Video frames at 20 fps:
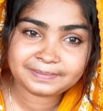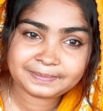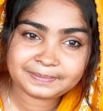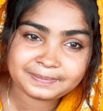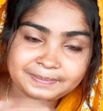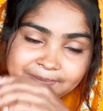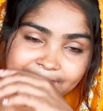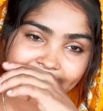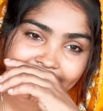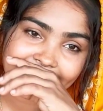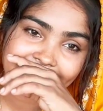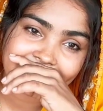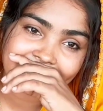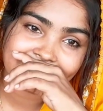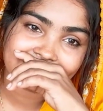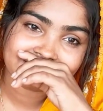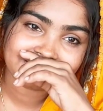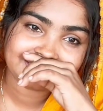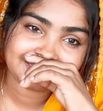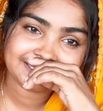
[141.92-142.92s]
আচ্ছা
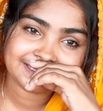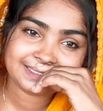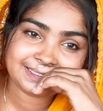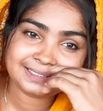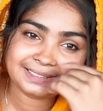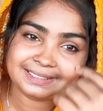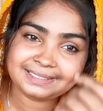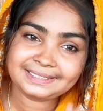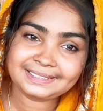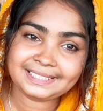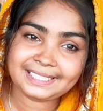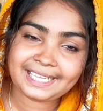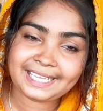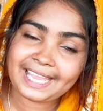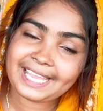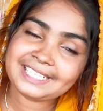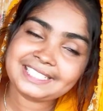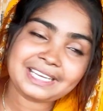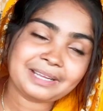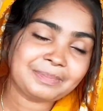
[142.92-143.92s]
এটাই এটাই ড্রিম
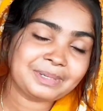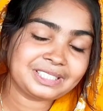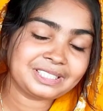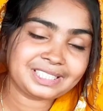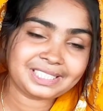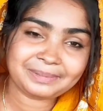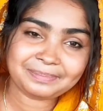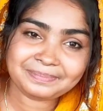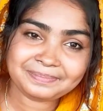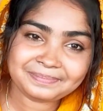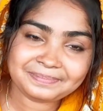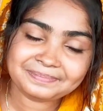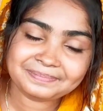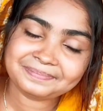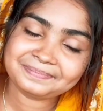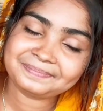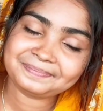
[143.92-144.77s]
এটাই আমার ড্রিম